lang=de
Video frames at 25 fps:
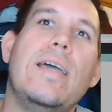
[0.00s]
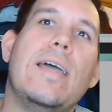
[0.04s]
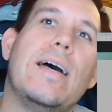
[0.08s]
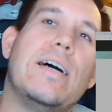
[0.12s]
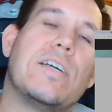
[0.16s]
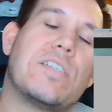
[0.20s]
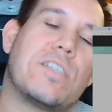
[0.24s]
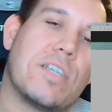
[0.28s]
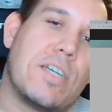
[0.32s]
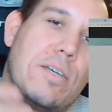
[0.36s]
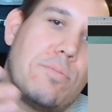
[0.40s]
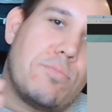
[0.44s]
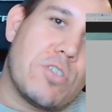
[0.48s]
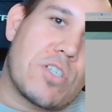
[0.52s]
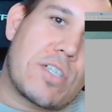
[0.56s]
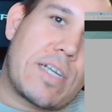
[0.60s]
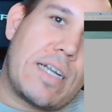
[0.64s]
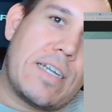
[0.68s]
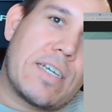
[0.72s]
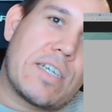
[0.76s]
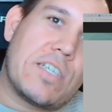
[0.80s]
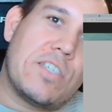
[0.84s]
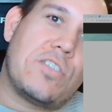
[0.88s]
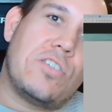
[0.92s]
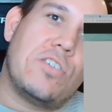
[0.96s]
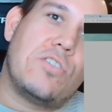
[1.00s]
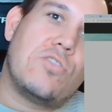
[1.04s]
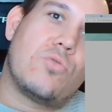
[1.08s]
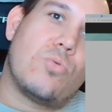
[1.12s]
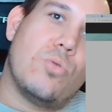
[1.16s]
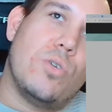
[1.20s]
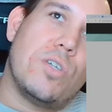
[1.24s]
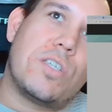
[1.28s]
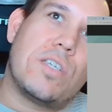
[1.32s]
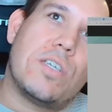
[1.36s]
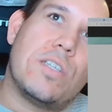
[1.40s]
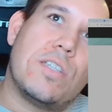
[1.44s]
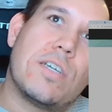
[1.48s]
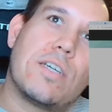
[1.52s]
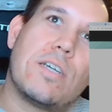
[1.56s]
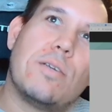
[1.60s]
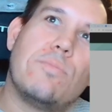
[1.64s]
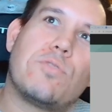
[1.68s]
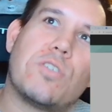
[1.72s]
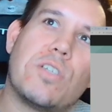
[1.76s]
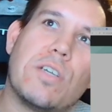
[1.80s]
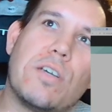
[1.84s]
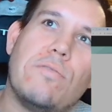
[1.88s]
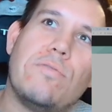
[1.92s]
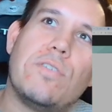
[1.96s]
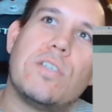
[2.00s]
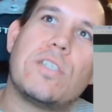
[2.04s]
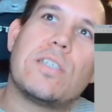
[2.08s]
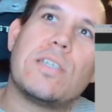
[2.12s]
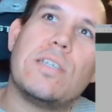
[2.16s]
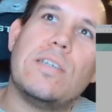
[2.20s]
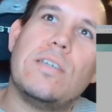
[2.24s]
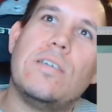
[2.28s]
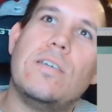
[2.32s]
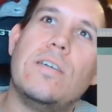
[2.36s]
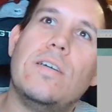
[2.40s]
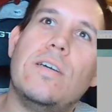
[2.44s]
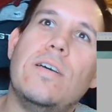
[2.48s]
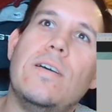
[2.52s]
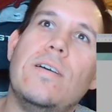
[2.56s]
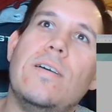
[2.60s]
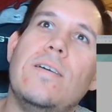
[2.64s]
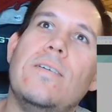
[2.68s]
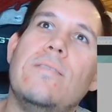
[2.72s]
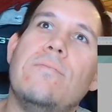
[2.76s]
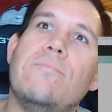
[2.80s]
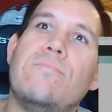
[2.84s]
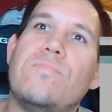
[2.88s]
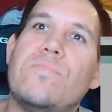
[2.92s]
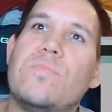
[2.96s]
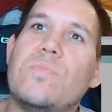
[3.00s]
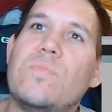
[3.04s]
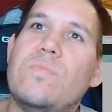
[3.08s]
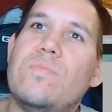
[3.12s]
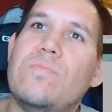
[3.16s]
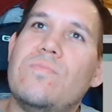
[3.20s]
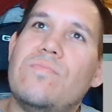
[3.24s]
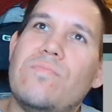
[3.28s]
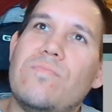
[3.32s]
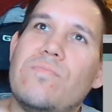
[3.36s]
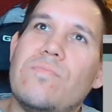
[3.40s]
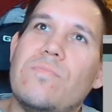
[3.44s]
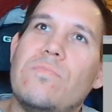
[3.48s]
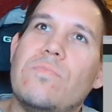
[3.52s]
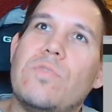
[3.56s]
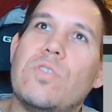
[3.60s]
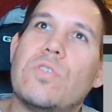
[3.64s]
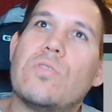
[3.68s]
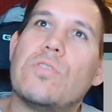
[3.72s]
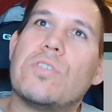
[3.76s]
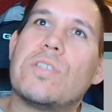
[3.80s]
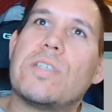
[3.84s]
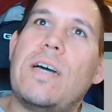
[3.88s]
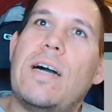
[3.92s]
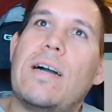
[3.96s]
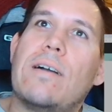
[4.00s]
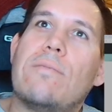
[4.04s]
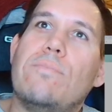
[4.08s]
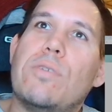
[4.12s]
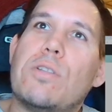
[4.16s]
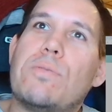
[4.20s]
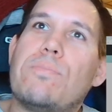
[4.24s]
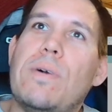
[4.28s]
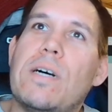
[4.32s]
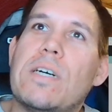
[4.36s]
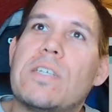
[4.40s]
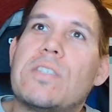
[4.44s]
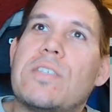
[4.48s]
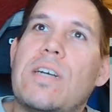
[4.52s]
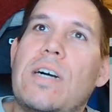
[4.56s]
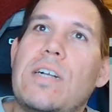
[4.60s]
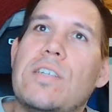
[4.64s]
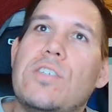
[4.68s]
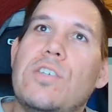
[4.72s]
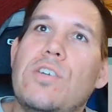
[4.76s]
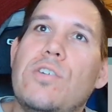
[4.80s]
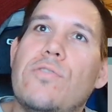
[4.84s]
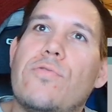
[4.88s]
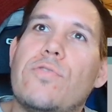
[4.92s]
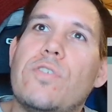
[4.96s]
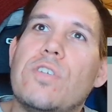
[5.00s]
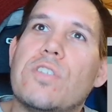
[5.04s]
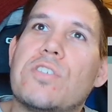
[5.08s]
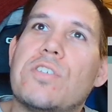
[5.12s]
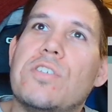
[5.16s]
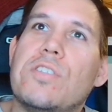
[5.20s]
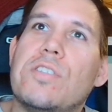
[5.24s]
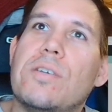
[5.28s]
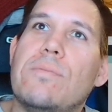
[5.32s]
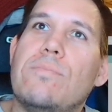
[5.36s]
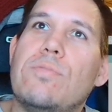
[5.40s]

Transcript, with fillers: Also da gibt es keine richtigen Türchen, da gibt es eine gewisse wie soll ich sagen, Mitmachzahl hier 14.